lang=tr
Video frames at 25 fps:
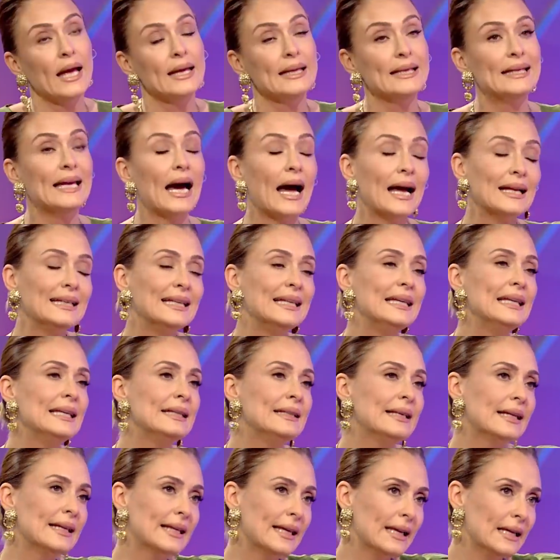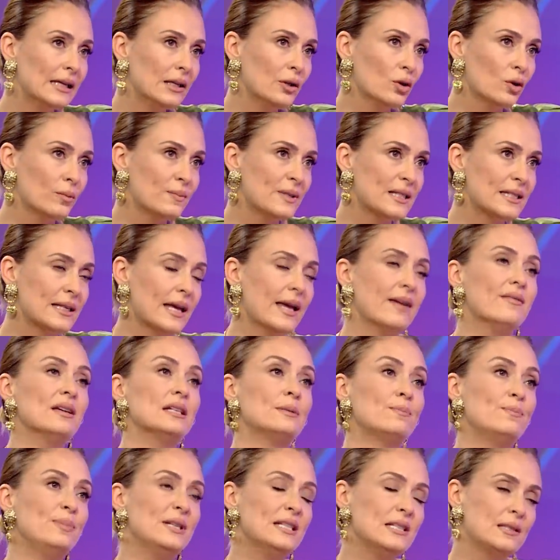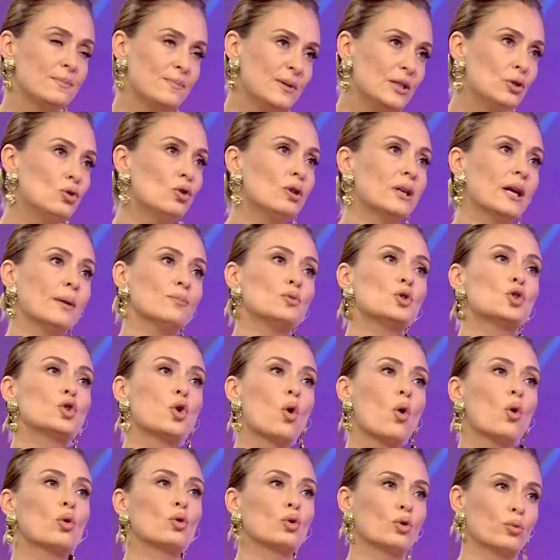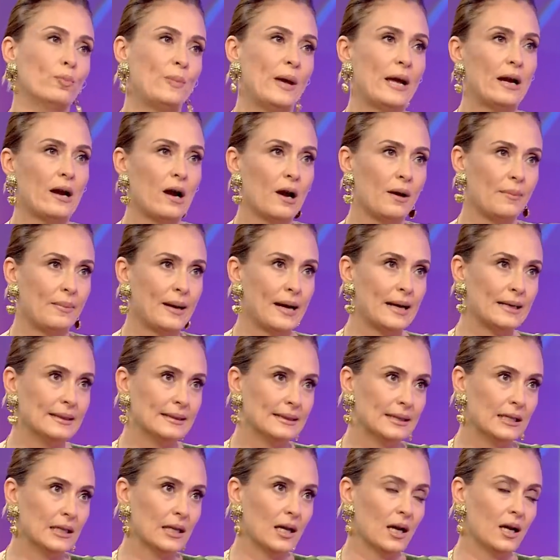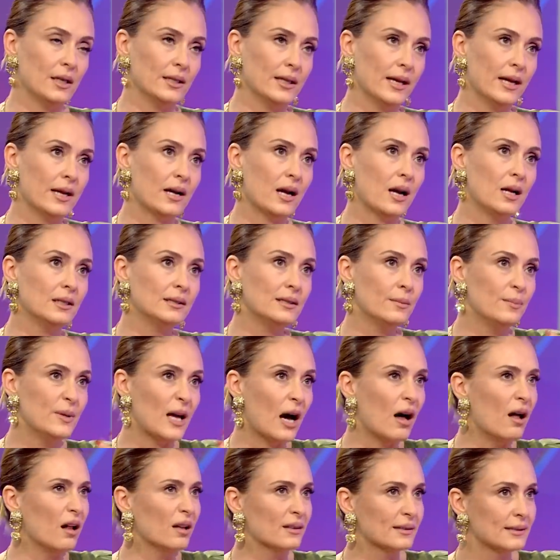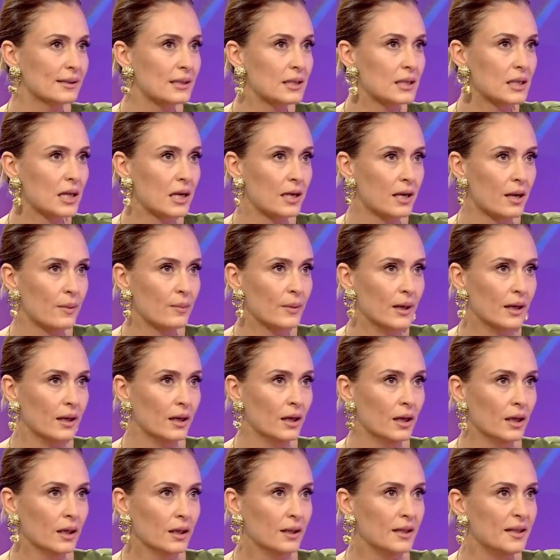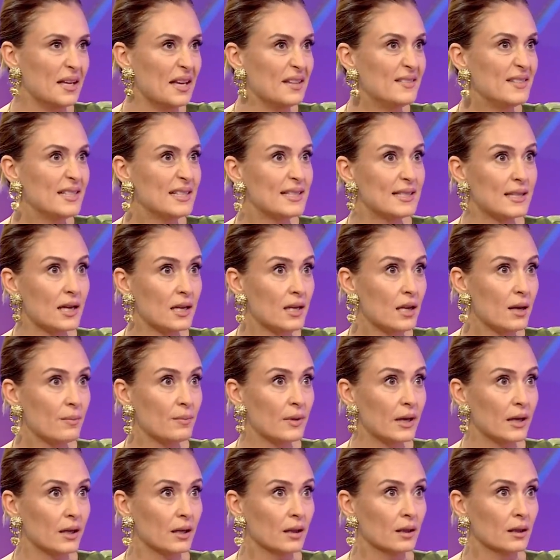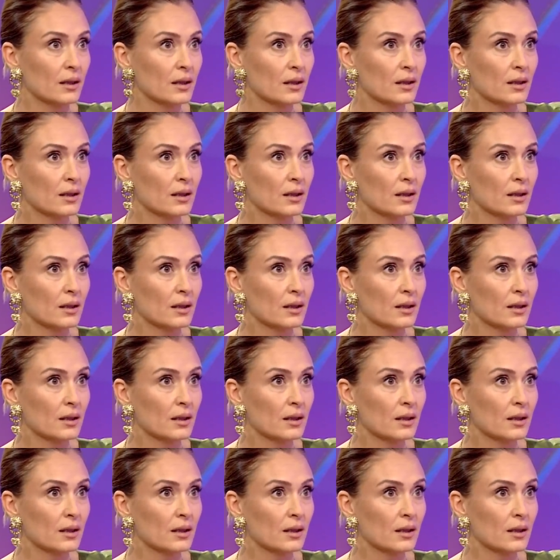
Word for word: Yani iyi de geliyor bize. Evet biz bir dönem çok beraberdik yani. Herhalde bir 6 sene mi, 7 sene mi?